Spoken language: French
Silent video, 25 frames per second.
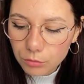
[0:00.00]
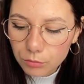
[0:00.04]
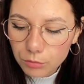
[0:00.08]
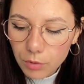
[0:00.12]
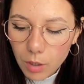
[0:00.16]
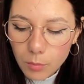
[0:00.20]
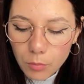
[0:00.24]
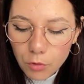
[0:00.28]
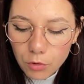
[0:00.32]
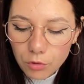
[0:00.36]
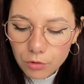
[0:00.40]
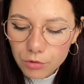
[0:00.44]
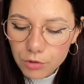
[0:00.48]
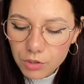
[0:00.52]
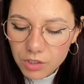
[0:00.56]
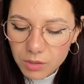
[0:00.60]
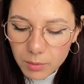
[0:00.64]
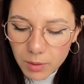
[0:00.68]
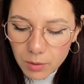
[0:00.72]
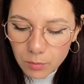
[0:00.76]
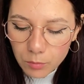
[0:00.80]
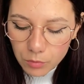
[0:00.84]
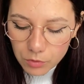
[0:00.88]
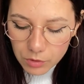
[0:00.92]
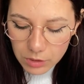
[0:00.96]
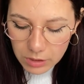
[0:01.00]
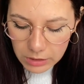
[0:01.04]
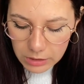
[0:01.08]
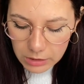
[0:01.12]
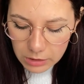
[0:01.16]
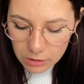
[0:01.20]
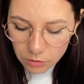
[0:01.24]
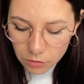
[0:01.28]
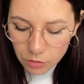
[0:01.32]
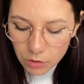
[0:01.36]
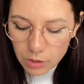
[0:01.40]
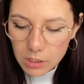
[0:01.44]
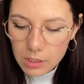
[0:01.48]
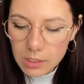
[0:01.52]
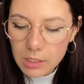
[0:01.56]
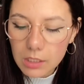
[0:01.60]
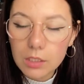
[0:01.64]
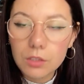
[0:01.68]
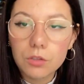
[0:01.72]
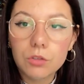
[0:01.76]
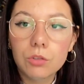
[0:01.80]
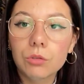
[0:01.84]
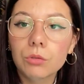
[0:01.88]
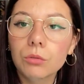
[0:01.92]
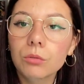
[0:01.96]
Weber, je sais pas comment on dit, dans les
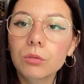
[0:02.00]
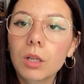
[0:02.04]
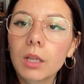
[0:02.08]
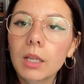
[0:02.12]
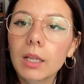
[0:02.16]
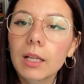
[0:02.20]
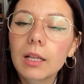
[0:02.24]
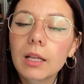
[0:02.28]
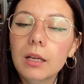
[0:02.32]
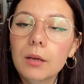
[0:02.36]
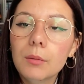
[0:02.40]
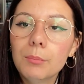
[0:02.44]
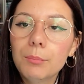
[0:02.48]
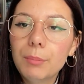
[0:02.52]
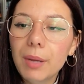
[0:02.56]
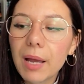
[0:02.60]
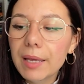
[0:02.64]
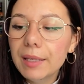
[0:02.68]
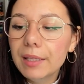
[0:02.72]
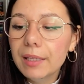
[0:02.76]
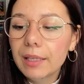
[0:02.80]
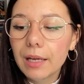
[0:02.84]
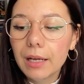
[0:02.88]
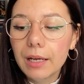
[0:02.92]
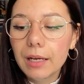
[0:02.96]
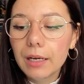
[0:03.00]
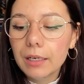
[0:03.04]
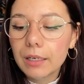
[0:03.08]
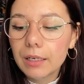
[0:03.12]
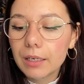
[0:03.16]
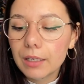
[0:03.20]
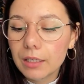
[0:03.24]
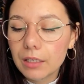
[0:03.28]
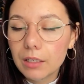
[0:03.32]
éditions Bayard.